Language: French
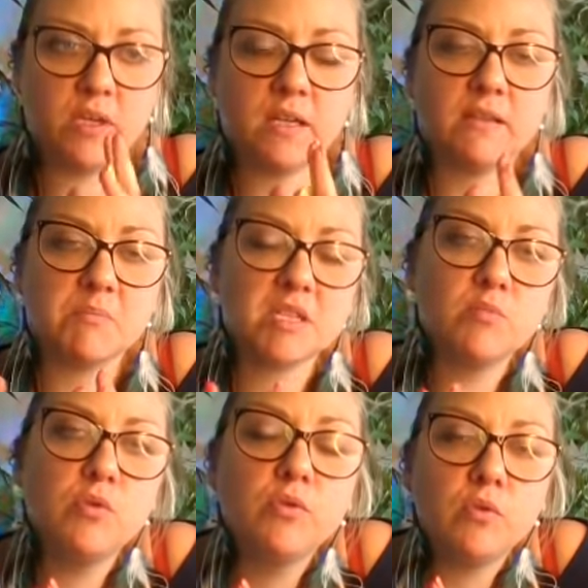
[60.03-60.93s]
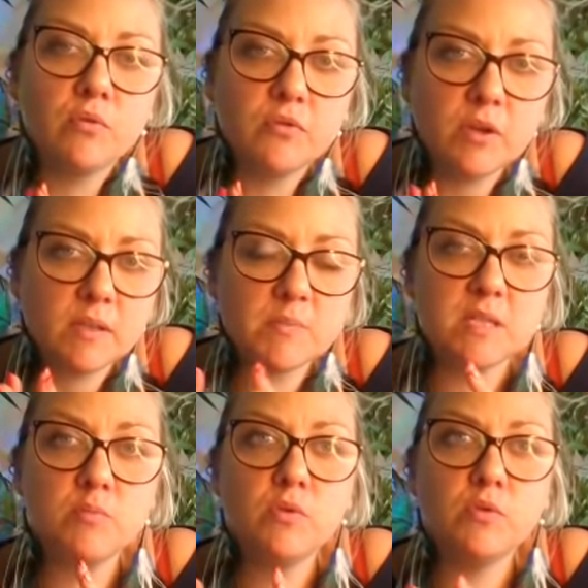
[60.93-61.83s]
te créer ta petite bulle de confort, ta
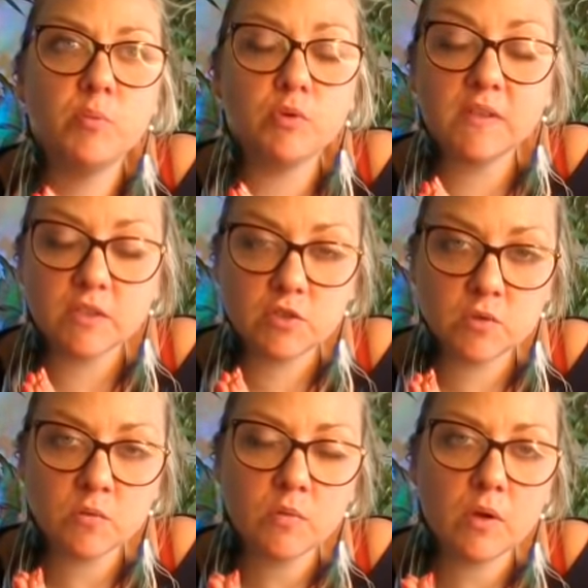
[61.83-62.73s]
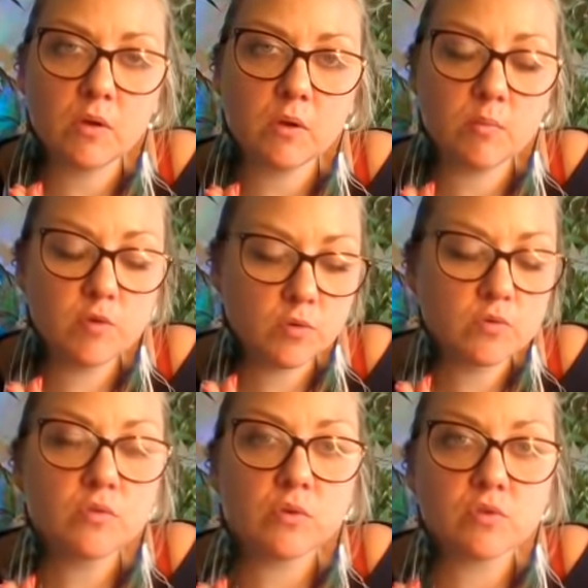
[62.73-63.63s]
petite bulle de protection, euh, mieux
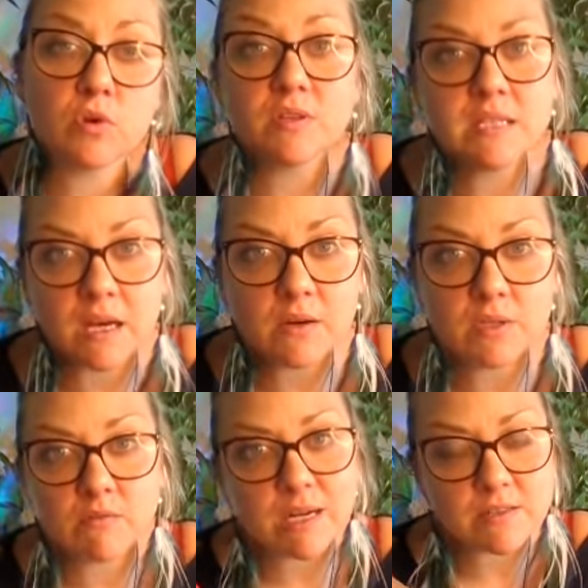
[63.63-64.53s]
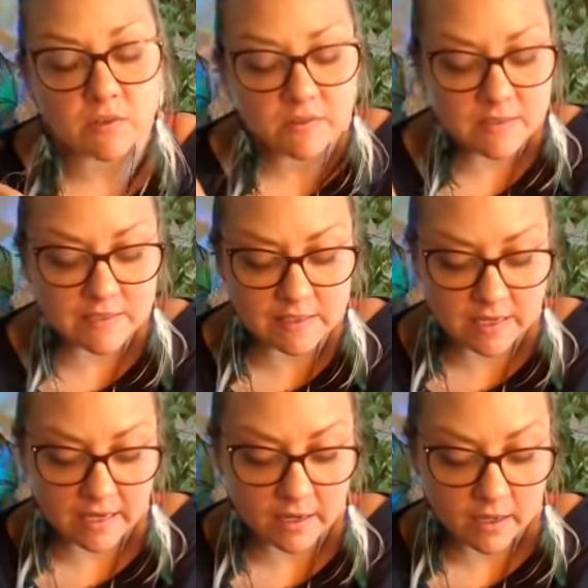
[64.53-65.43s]
tu t'en sortiras au niveau de la santé, ça
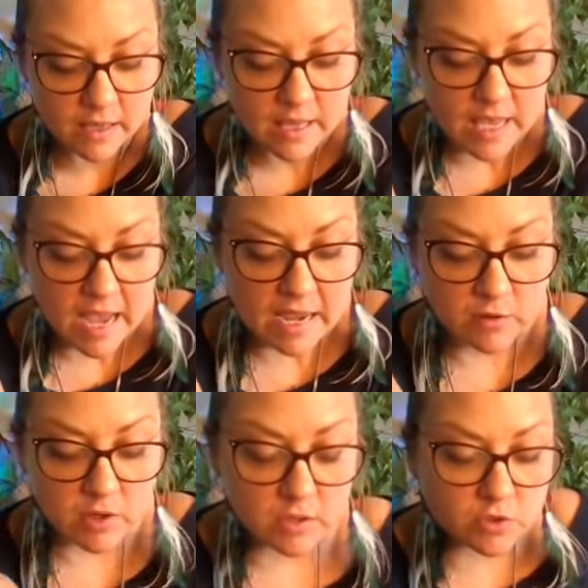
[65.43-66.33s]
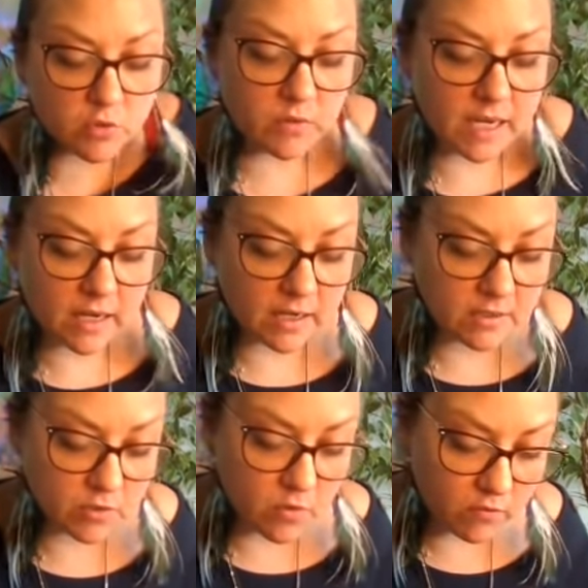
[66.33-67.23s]
c'est clair. Alors, ce qu'on a
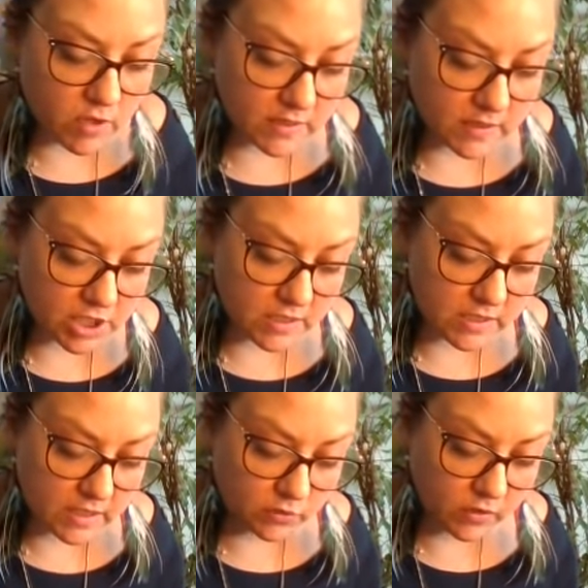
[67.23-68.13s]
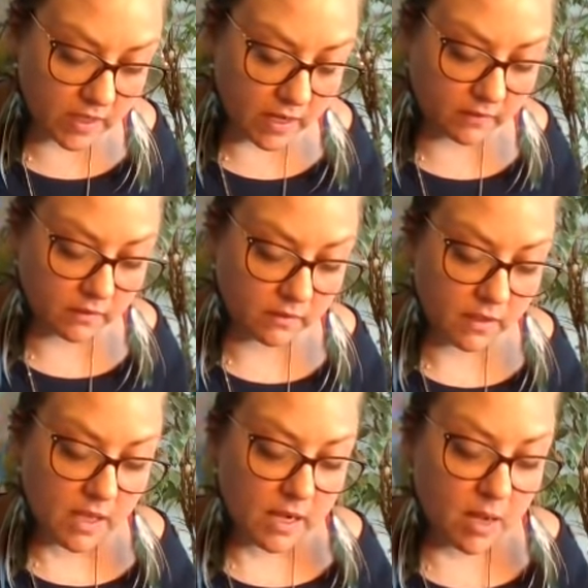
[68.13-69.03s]
là, ce qu'on voit, c'est que j'ai tiré deux cartes. Hein.
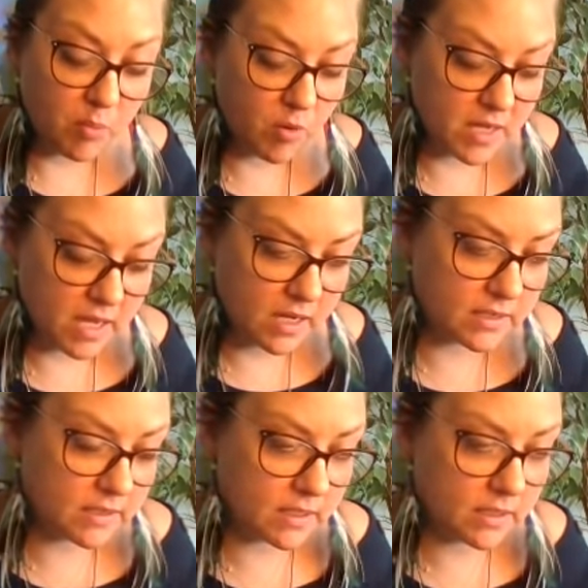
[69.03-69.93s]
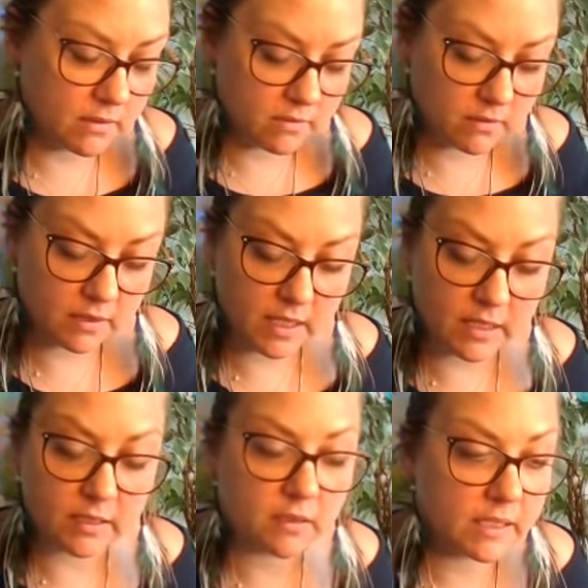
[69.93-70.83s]
La première, c'est euh,
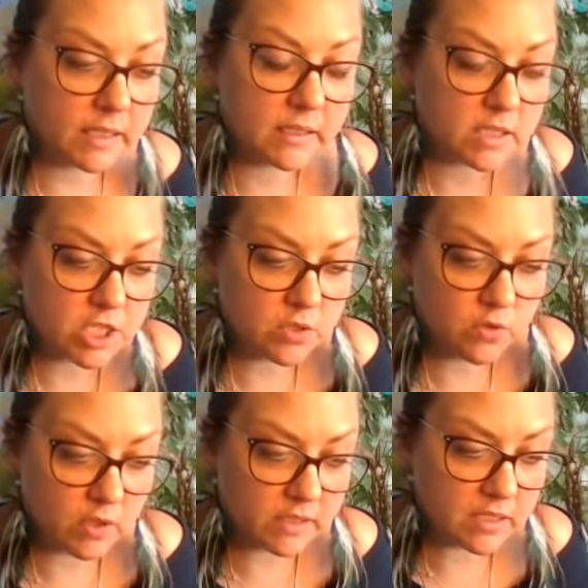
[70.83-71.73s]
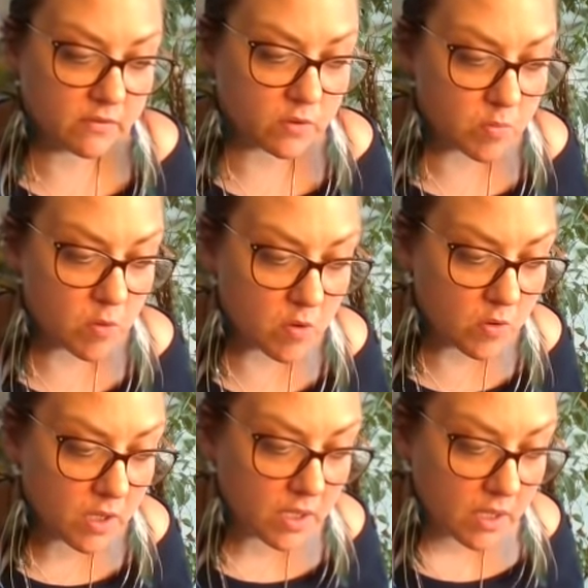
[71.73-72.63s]
quelle est l'énergie du collectif en ce moment